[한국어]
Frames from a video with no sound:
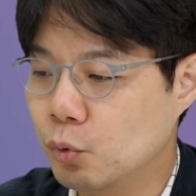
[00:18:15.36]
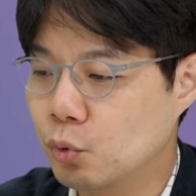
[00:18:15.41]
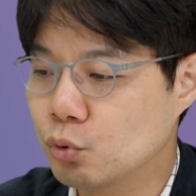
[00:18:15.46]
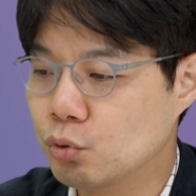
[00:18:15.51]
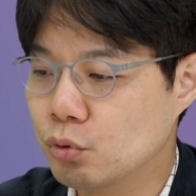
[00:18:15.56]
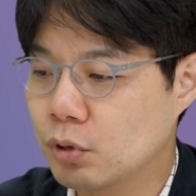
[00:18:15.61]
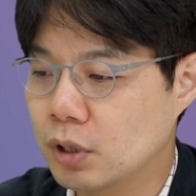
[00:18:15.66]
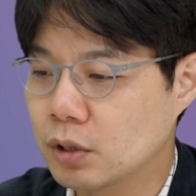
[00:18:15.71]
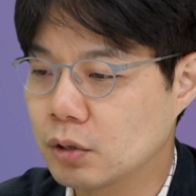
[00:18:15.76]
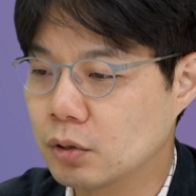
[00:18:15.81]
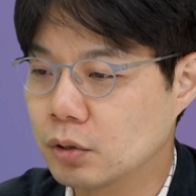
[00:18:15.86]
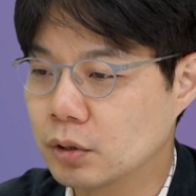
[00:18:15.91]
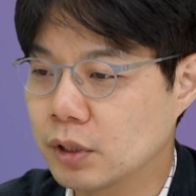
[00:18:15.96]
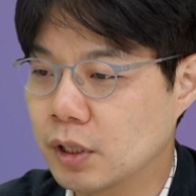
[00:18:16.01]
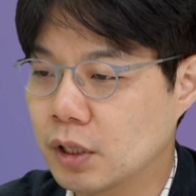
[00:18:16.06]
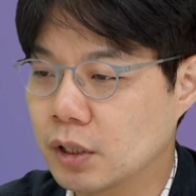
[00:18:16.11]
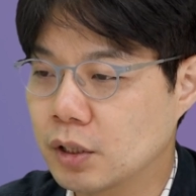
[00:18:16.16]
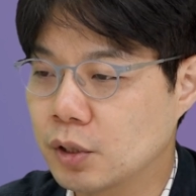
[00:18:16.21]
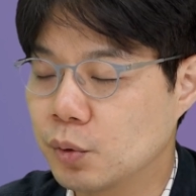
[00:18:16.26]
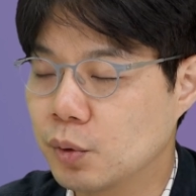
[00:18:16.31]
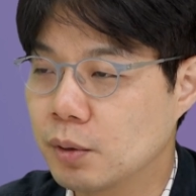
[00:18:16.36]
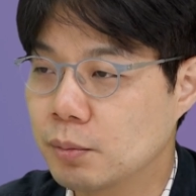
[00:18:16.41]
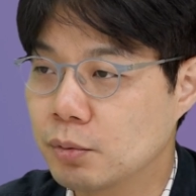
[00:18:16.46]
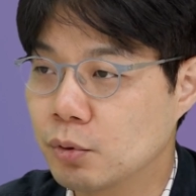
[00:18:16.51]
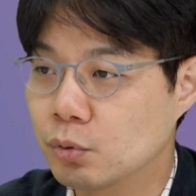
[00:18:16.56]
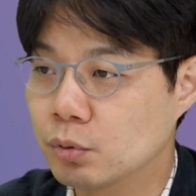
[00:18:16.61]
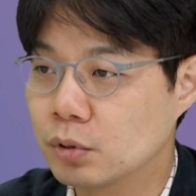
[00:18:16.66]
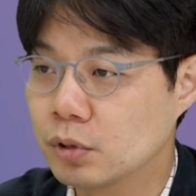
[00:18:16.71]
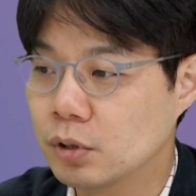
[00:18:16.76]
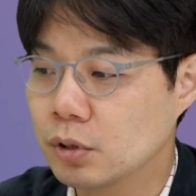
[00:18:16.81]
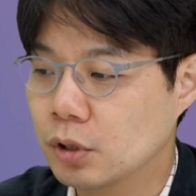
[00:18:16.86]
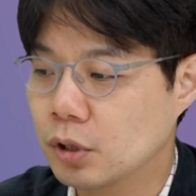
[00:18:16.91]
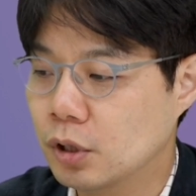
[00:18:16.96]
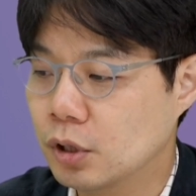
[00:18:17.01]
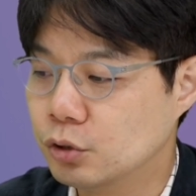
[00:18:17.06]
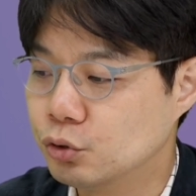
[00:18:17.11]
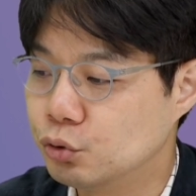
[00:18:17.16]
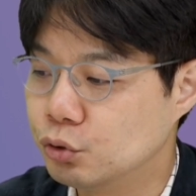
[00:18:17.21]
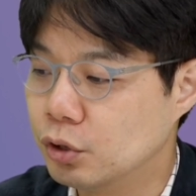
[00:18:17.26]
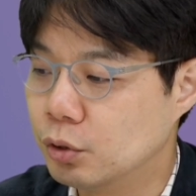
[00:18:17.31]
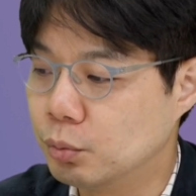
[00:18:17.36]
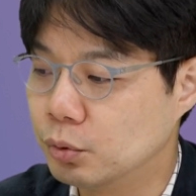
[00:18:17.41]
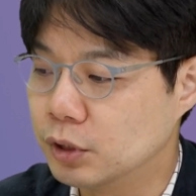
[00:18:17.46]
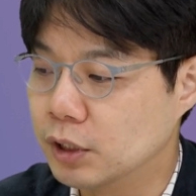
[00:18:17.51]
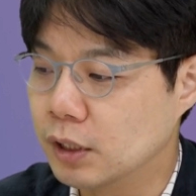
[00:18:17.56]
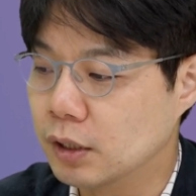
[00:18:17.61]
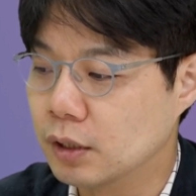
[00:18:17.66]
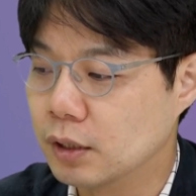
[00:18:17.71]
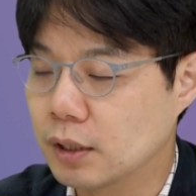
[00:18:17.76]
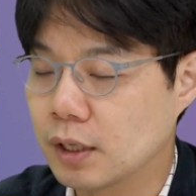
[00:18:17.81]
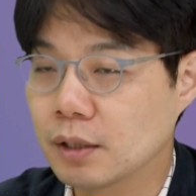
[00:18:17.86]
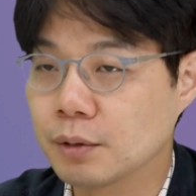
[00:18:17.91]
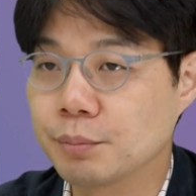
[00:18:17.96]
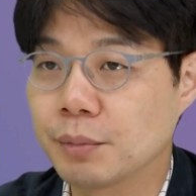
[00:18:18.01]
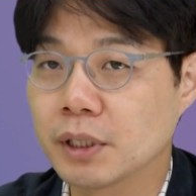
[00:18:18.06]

보유하는 것의 기회비용을 줄여보자라는